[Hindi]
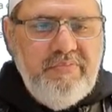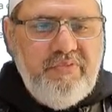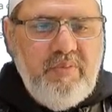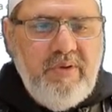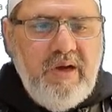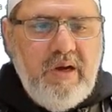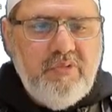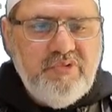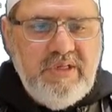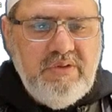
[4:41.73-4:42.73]
फ्रॉम
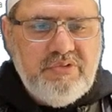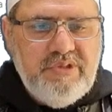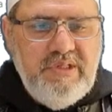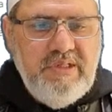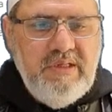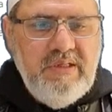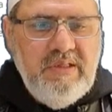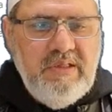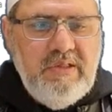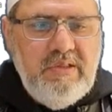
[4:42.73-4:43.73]
आउटसाइड ऑस्ट्रेलिया
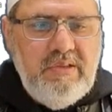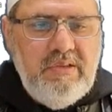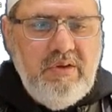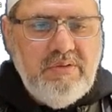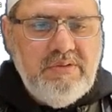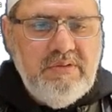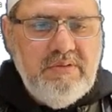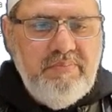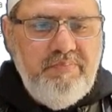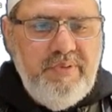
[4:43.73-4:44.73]
नॉट
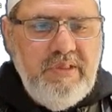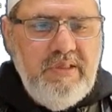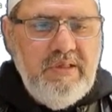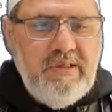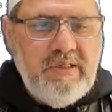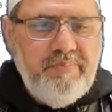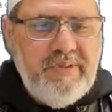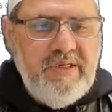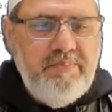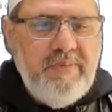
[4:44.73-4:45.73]
बी
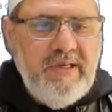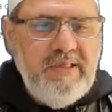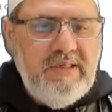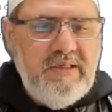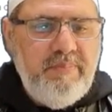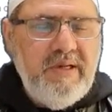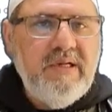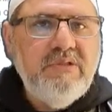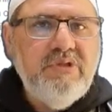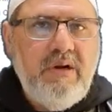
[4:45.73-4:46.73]
अकम्पनीड बाई अ
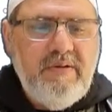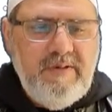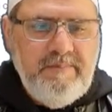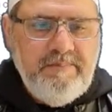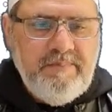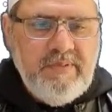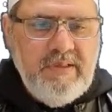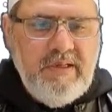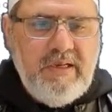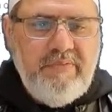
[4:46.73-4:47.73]
डिपेंडेंट चिल्ड्रन
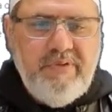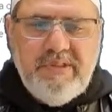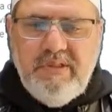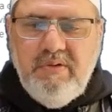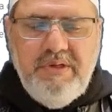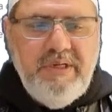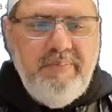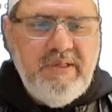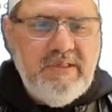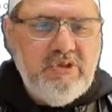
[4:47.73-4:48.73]
अगर आप वर्किंग हॉलीडे
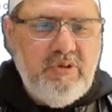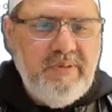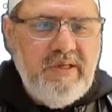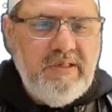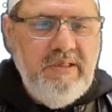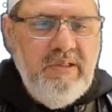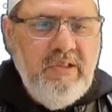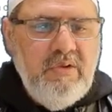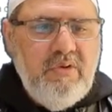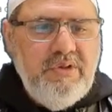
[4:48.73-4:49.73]
मेकर के तौर पे आ रहे हैं
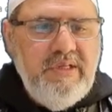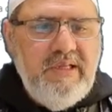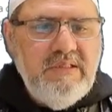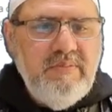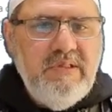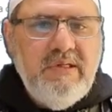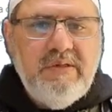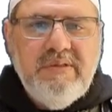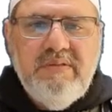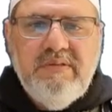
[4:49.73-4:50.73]
और ये एलिजिबल
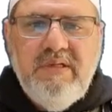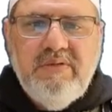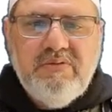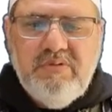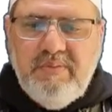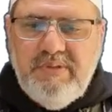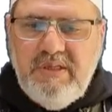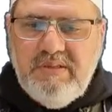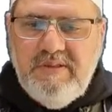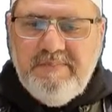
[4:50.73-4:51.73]
कंट्रीज़ की लिस्ट को हम
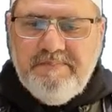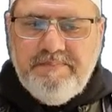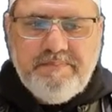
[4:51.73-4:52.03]
देखते हैं